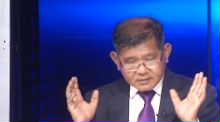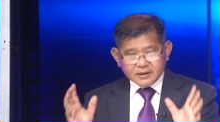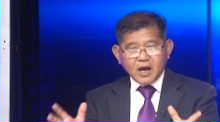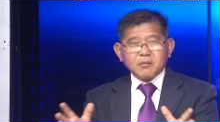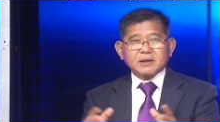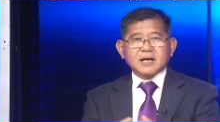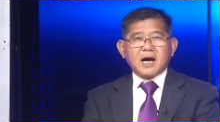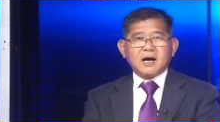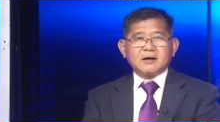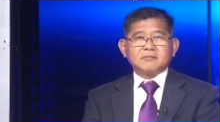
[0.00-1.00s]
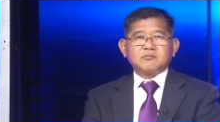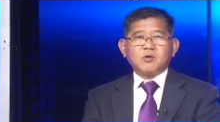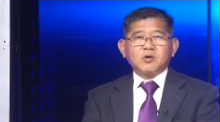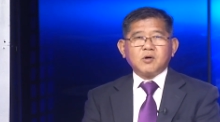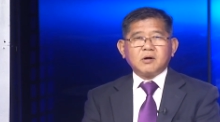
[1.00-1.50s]
Nếu mà sợ,
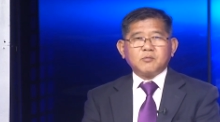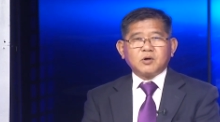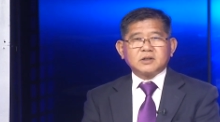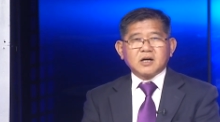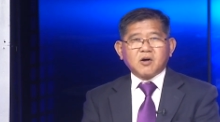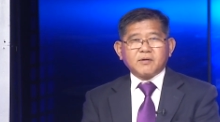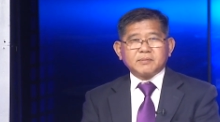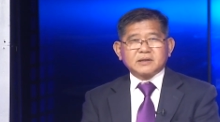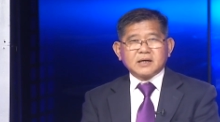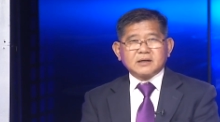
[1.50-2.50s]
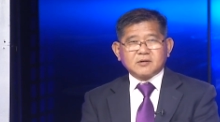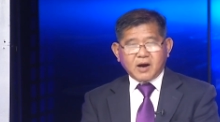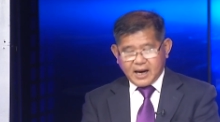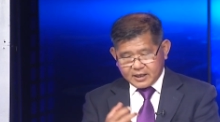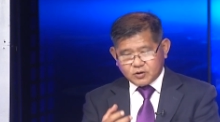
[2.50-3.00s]
muốn chữa Covid-19
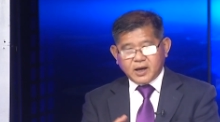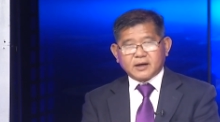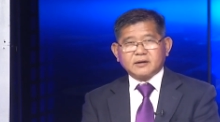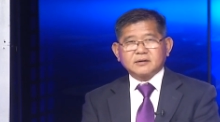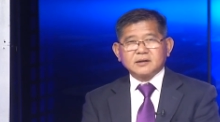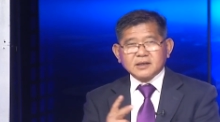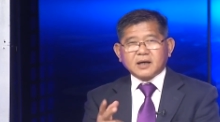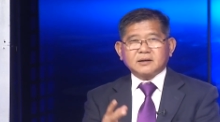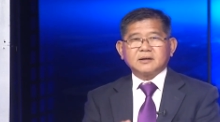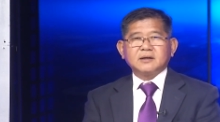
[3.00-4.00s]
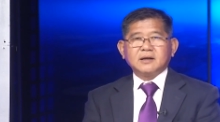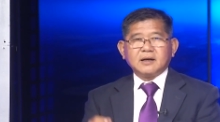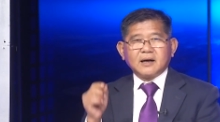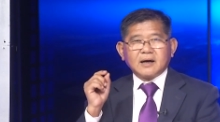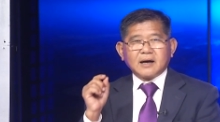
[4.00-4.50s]
có hai chuyện. Thứ nhất
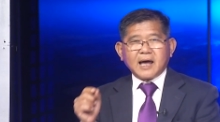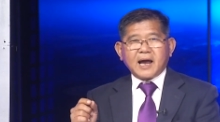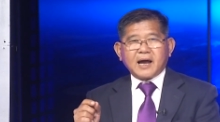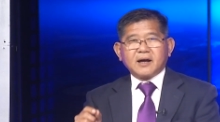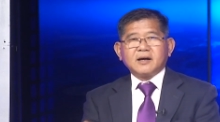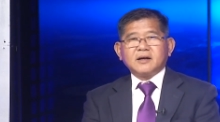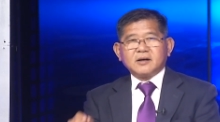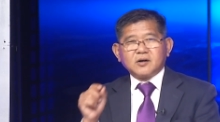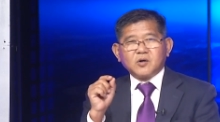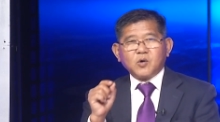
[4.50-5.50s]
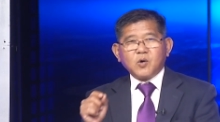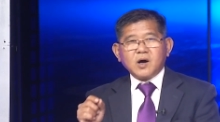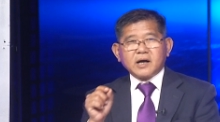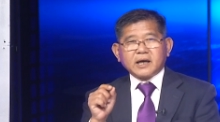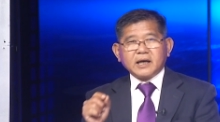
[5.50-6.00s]
là
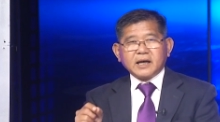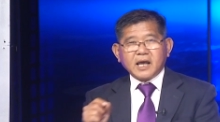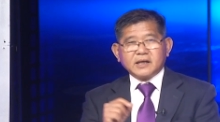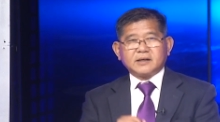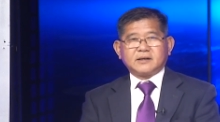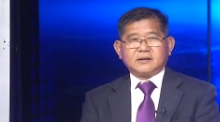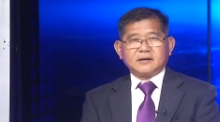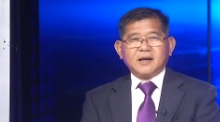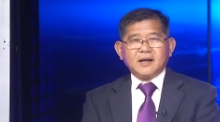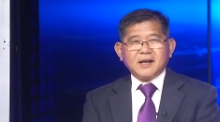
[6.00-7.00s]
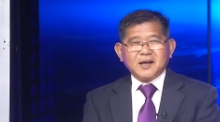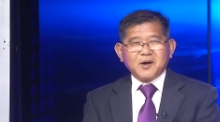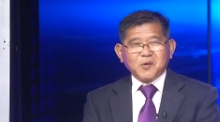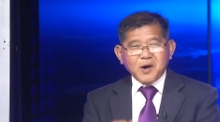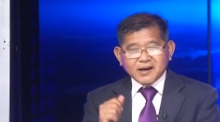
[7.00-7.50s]
uống Quinine,
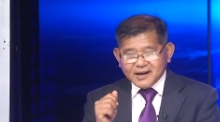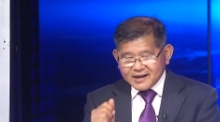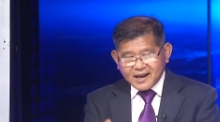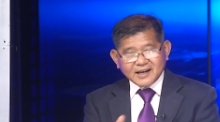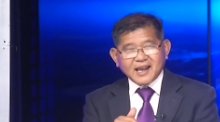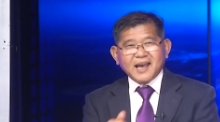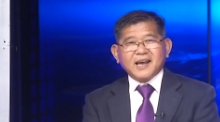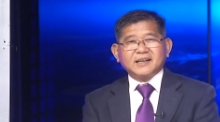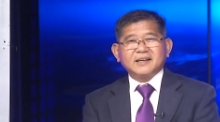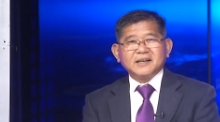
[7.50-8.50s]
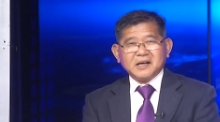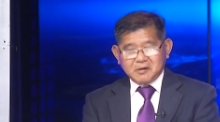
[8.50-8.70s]
uống Quinine là hết.